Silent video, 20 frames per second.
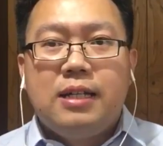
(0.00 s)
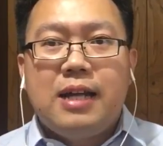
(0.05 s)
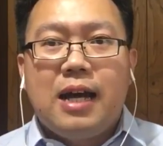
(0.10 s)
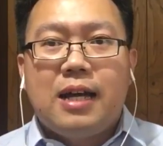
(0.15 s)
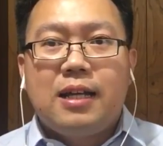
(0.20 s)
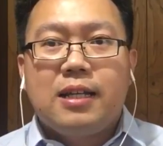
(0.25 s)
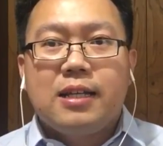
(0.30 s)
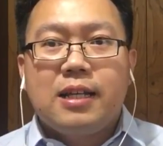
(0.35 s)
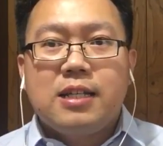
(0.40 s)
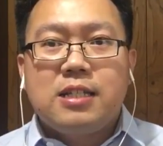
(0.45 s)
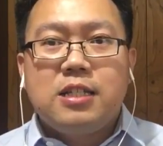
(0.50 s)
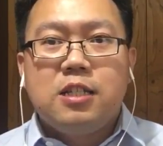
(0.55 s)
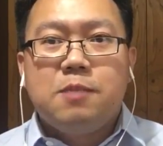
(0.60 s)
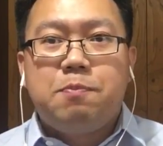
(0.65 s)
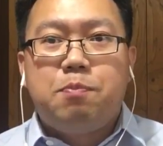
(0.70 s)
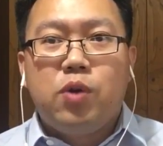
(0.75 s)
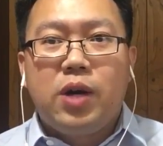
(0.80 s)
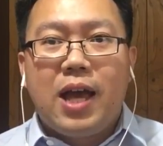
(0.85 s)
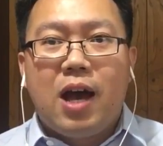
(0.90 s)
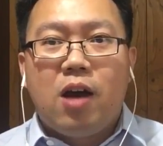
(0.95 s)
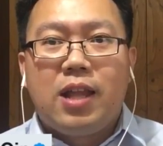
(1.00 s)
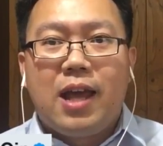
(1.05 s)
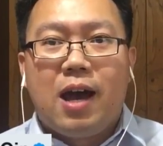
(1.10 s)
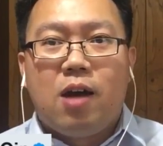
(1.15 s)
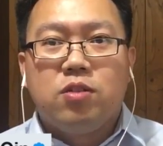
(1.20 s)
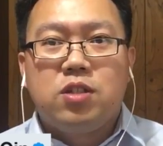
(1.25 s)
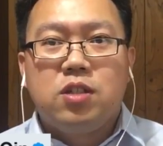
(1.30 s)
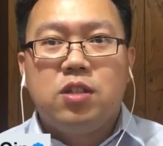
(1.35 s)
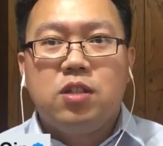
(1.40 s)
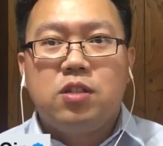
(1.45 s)
让这个事不了
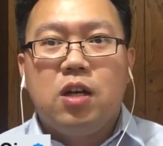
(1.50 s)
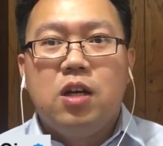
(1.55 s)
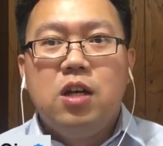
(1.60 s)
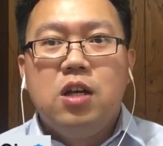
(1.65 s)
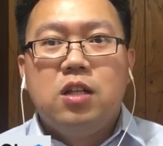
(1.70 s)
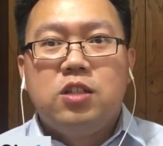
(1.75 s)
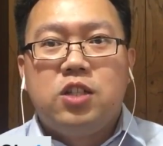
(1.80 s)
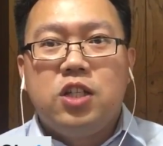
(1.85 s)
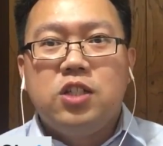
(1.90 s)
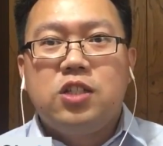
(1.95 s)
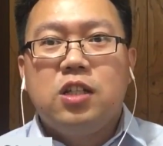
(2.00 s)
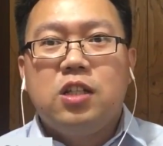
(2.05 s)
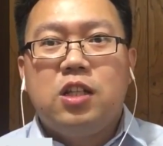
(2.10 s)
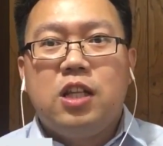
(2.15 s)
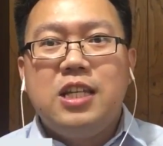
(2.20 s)
了之。其实